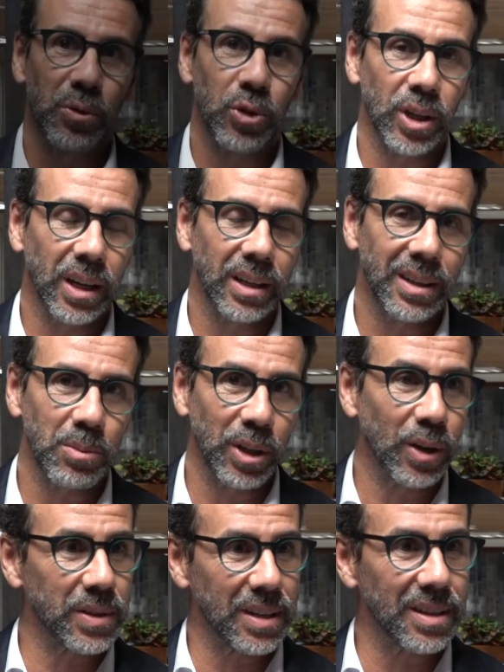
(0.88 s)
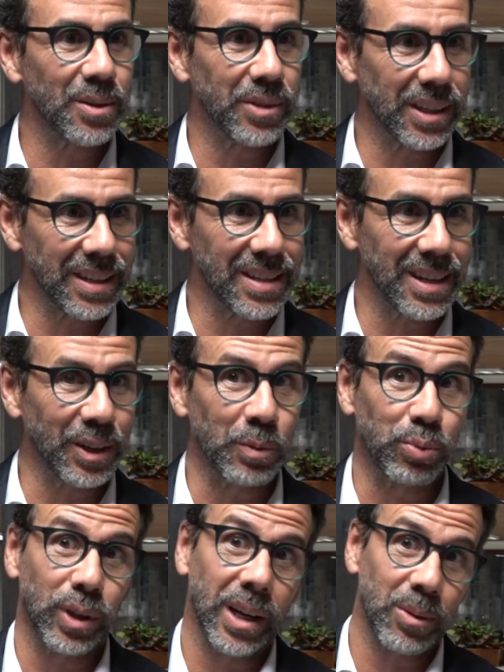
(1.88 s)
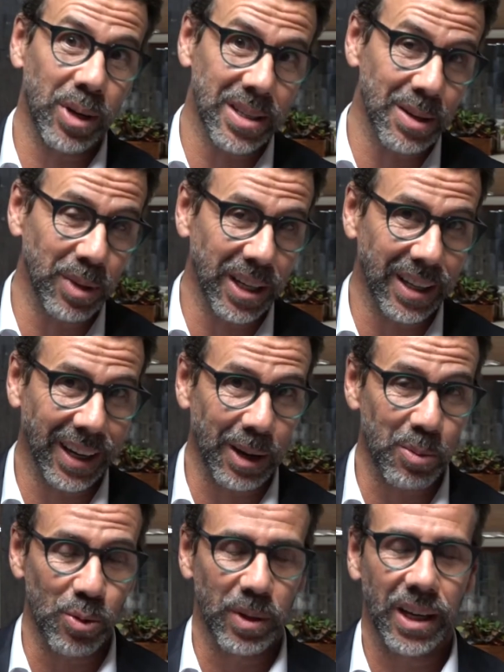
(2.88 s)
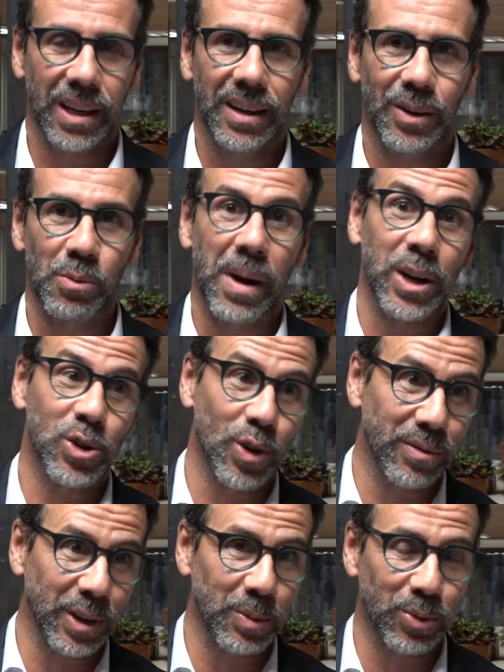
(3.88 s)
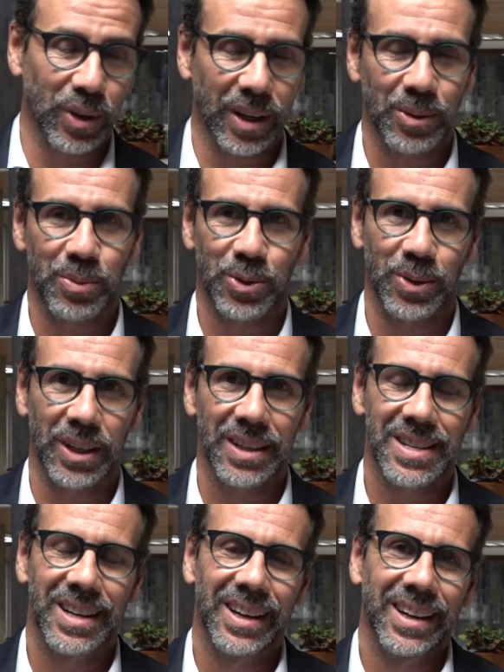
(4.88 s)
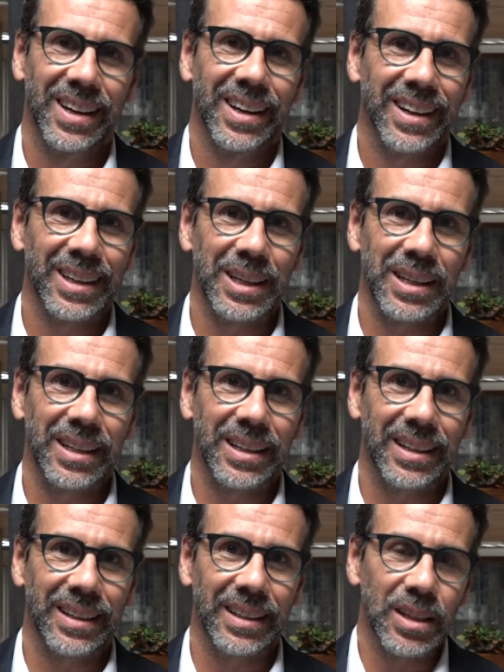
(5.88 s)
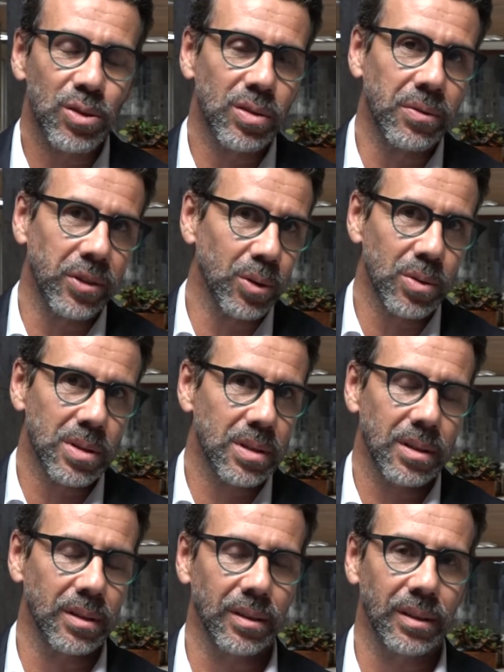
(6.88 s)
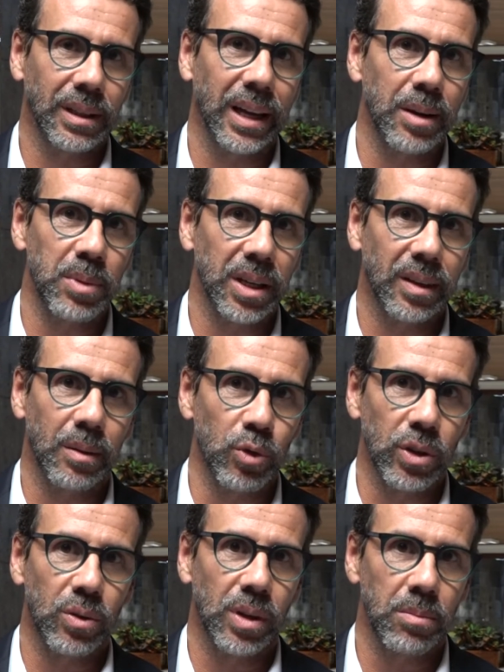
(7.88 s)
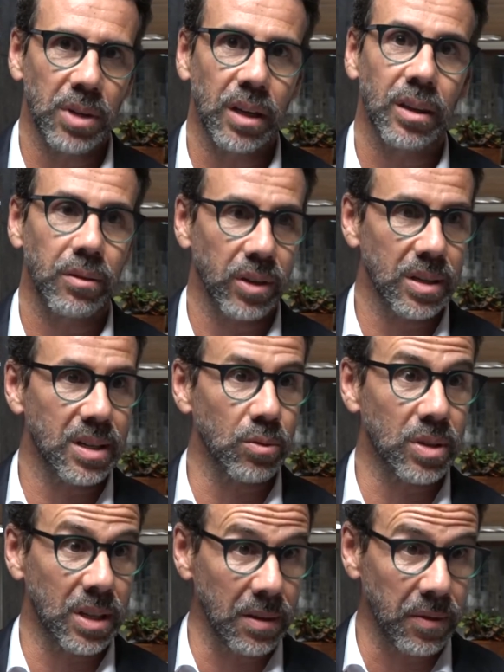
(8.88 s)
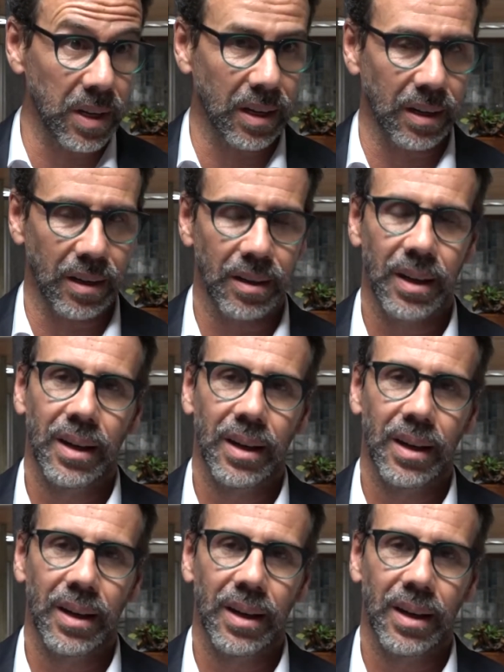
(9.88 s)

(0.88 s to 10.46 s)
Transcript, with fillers: fui eleito em 1995 deputado à Assembleia da República, o mais jovem deputado português, e, e isso deveu-se eh, claramente a muito da minha intervenção cívica eh,